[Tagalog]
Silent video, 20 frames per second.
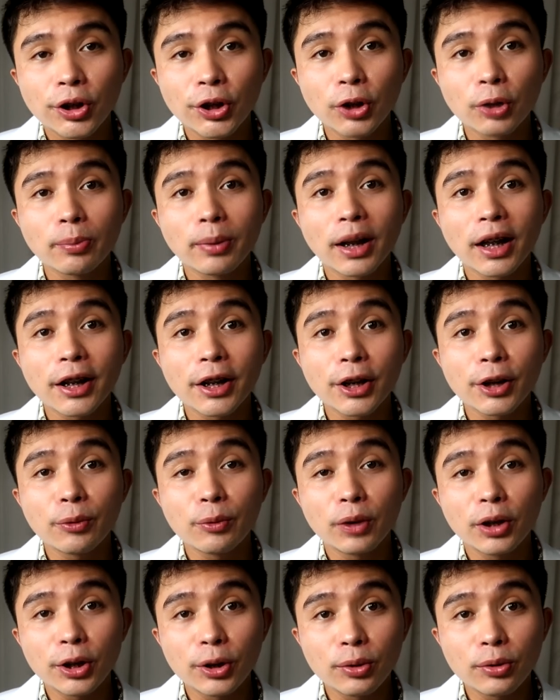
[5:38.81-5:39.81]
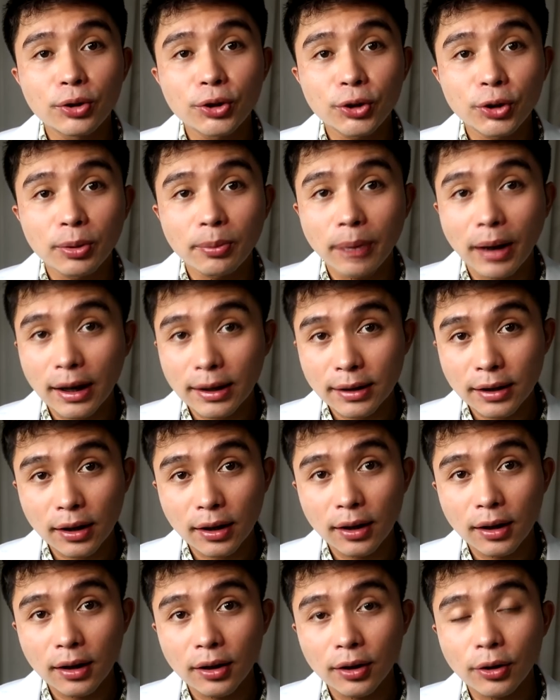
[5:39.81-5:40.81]
your body will use your
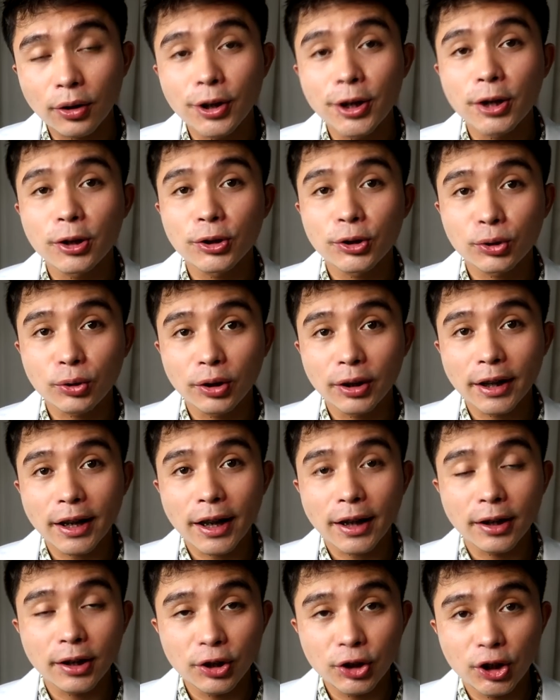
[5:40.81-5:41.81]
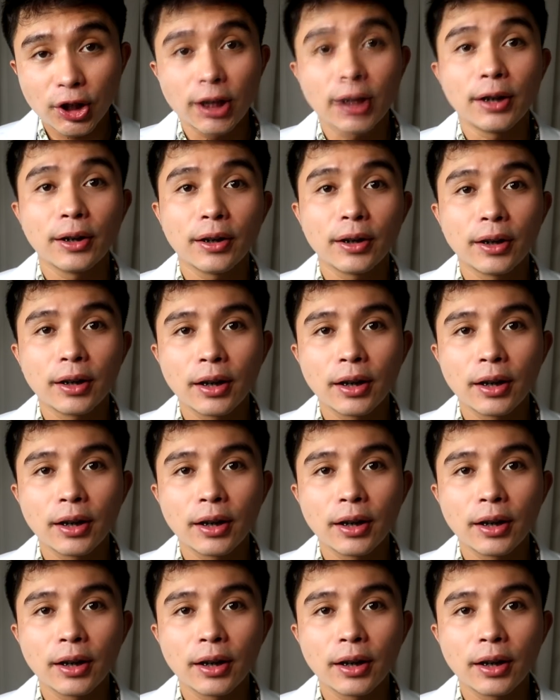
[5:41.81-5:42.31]
muscle for your stored energy.